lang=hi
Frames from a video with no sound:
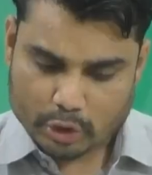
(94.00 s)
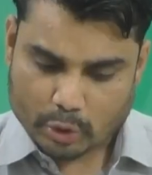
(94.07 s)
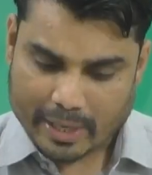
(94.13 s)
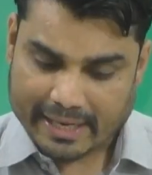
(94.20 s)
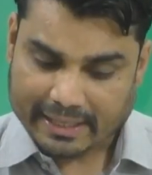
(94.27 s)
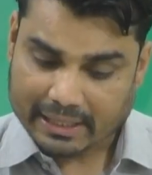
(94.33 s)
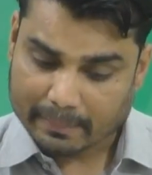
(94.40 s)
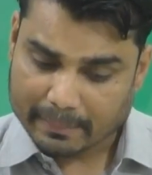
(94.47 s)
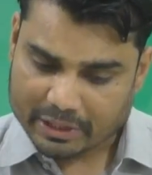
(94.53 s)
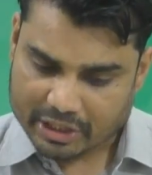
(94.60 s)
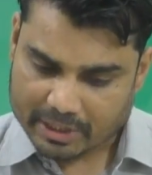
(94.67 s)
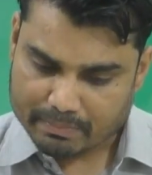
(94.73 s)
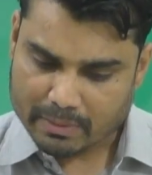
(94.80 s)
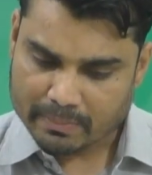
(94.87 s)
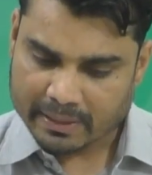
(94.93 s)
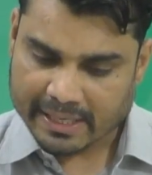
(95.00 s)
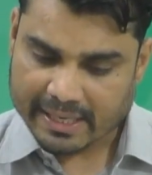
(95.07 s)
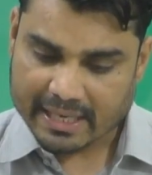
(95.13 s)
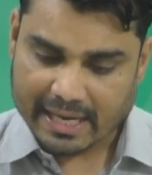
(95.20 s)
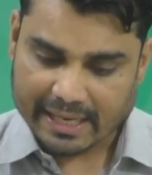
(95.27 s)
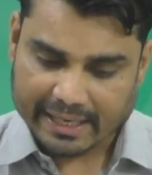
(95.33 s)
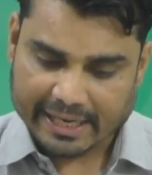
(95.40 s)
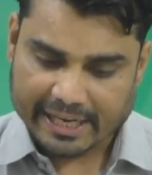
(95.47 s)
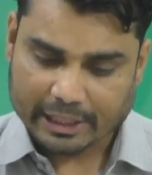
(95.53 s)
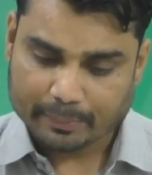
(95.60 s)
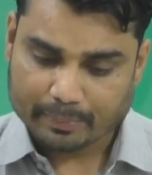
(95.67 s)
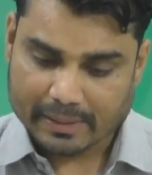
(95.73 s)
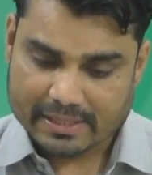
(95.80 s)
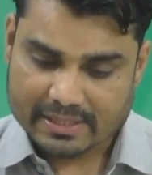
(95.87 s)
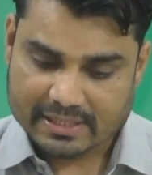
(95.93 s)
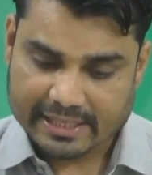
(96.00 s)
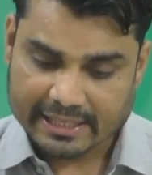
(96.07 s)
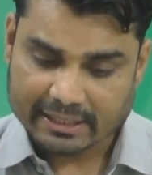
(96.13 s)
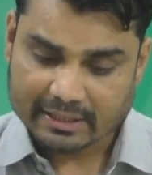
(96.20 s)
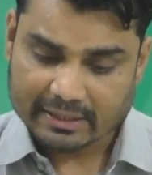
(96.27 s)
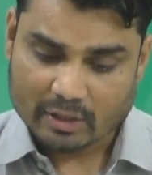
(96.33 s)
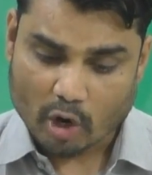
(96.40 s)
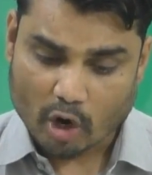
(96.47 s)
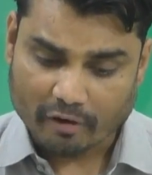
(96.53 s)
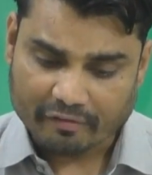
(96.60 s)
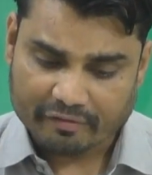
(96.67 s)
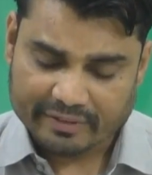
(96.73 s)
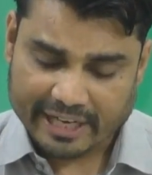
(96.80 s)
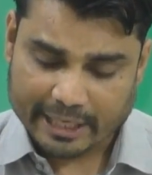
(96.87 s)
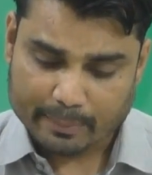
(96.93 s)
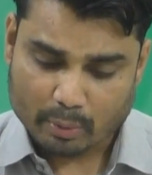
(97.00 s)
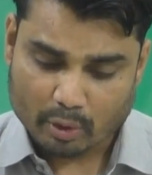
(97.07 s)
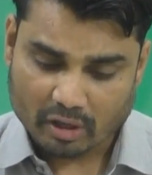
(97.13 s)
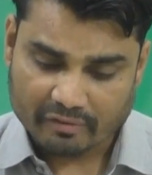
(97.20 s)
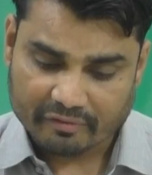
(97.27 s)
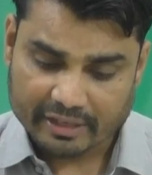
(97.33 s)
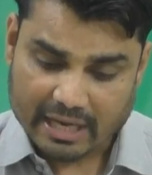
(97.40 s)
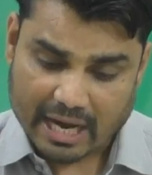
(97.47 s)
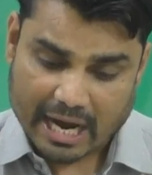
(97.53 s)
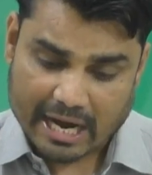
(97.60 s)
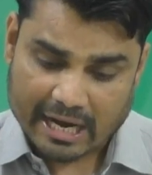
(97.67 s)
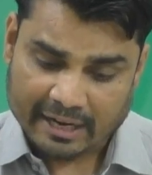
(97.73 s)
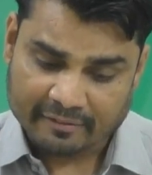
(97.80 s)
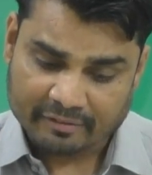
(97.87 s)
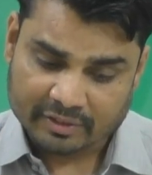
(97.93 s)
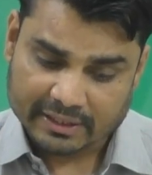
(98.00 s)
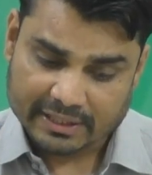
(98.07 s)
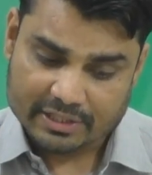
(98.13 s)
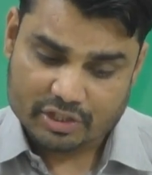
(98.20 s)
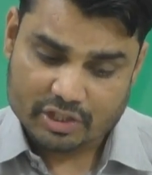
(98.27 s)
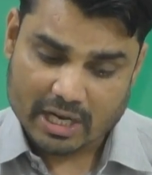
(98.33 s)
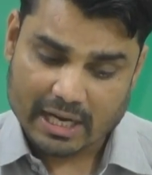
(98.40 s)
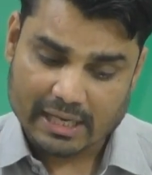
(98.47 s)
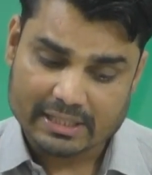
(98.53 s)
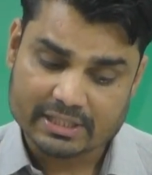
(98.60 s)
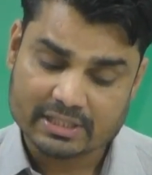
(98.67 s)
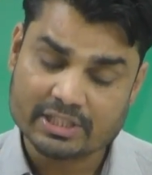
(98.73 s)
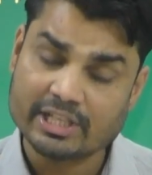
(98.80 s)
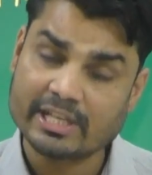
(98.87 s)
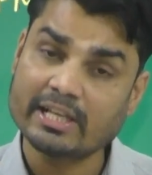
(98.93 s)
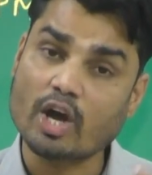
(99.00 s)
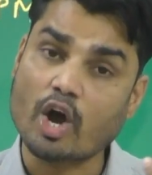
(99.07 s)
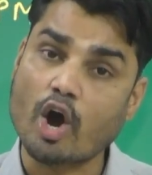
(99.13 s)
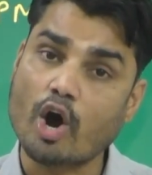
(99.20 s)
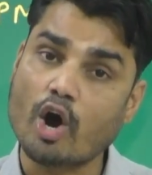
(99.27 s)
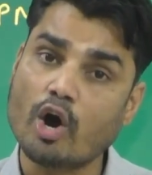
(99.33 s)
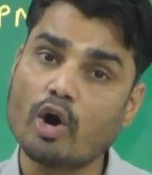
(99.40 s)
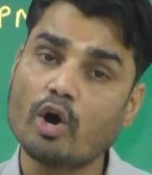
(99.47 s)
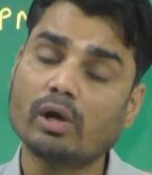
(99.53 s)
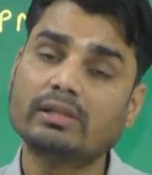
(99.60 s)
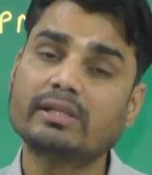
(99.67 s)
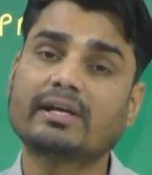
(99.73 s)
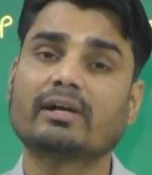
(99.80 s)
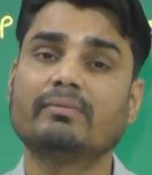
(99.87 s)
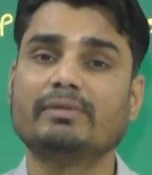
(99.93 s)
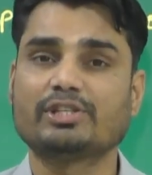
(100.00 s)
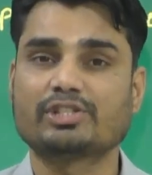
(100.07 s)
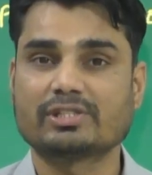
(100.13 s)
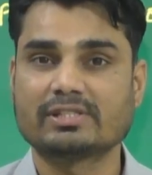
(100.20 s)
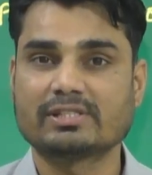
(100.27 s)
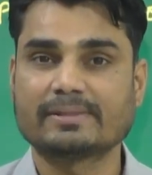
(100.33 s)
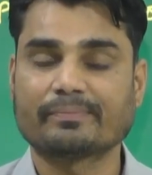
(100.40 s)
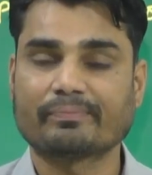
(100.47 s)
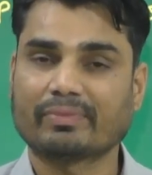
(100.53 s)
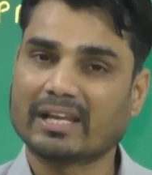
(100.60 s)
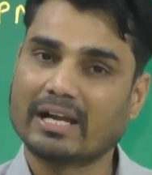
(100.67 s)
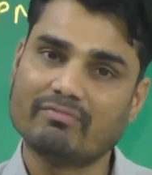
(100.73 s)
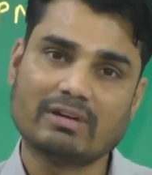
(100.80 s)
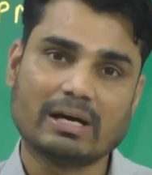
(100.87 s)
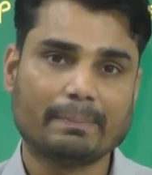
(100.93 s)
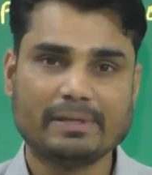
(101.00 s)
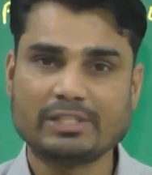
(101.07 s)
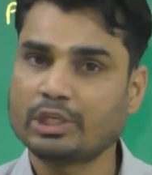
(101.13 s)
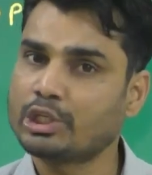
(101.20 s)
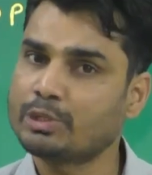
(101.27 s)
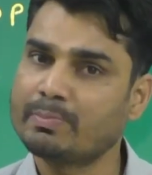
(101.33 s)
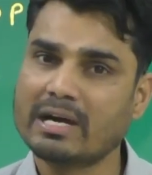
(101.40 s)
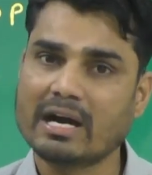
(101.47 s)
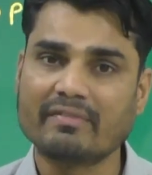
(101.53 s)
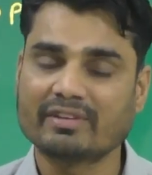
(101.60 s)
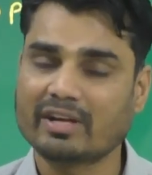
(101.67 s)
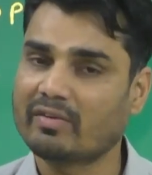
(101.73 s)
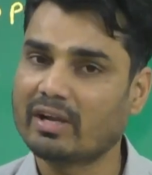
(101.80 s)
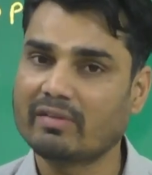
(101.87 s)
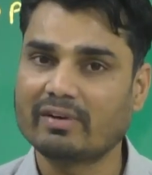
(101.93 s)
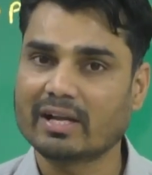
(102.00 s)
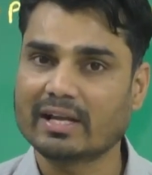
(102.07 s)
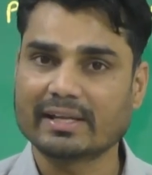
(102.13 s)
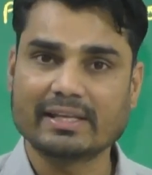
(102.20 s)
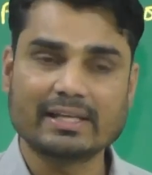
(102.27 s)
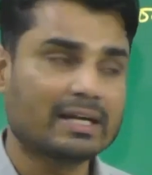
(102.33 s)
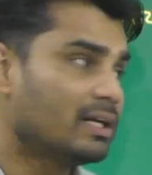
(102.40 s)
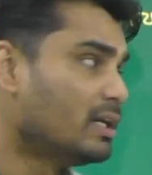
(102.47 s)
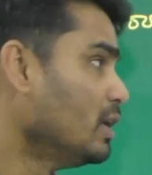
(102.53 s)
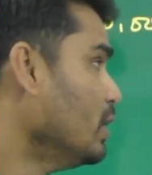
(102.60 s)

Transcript: जो है कमीशन भी मिलेगा एट परसेंट ऑफ नेट प्रॉफिट आफ्टर चार्जिंग ऑल द कमीशन अब वापस से इसमें आफ्टर वाला वर्ड आ गया